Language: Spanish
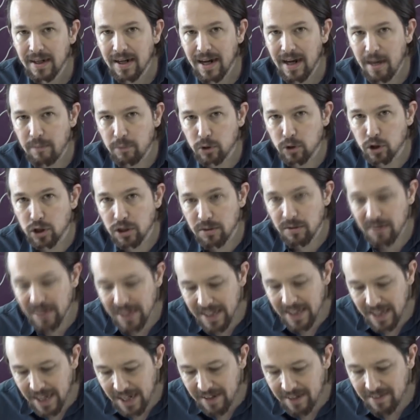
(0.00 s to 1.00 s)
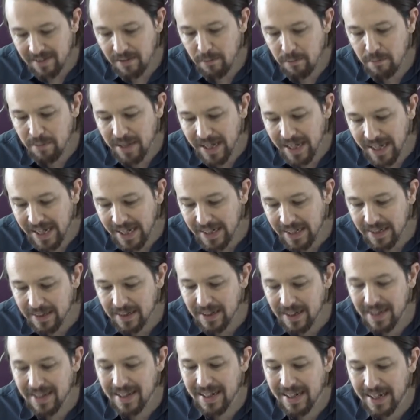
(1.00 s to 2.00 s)
la posibilidad
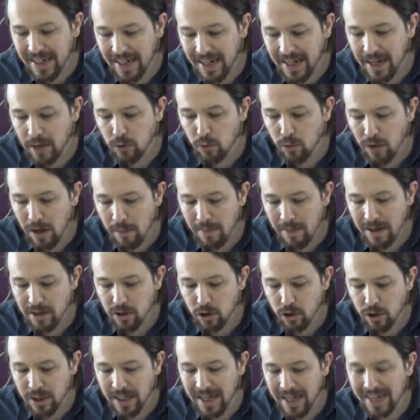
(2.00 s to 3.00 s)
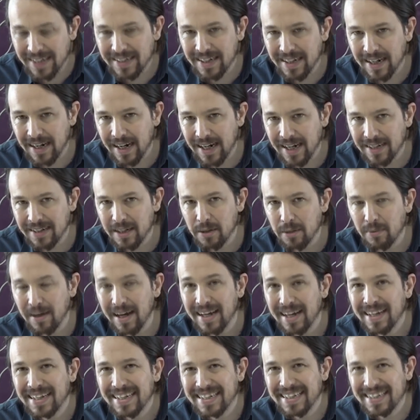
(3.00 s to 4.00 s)
vigente de crear una mayoría
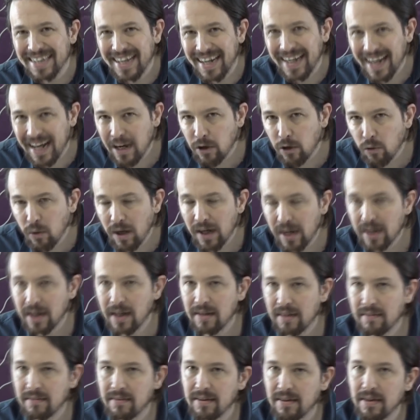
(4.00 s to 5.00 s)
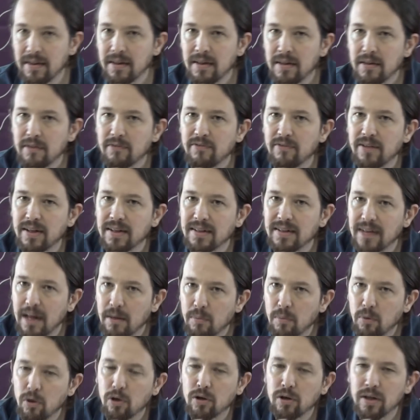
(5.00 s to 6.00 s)
alternativa de largo alcance frente
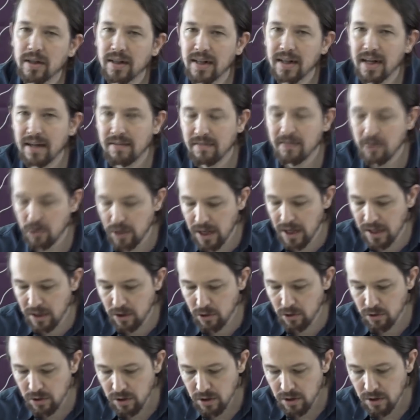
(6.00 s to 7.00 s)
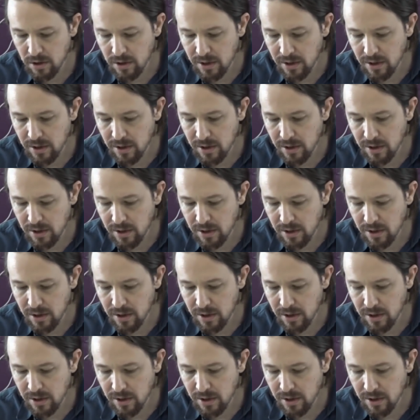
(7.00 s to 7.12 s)
al bloque reaccionario